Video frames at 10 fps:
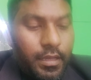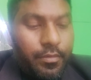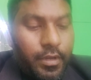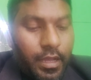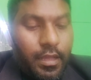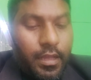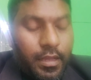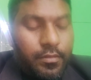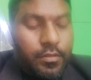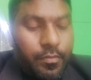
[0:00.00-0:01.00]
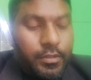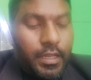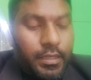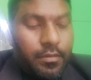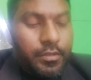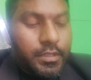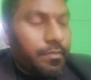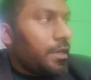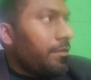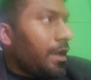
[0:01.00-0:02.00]
এবং জব্দ তালিকা এবং
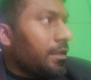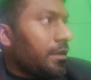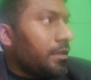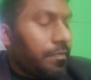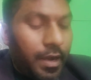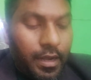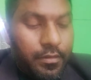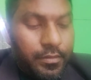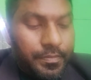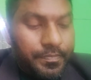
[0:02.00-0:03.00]
জিম্মানামা আদালতে পাঠানো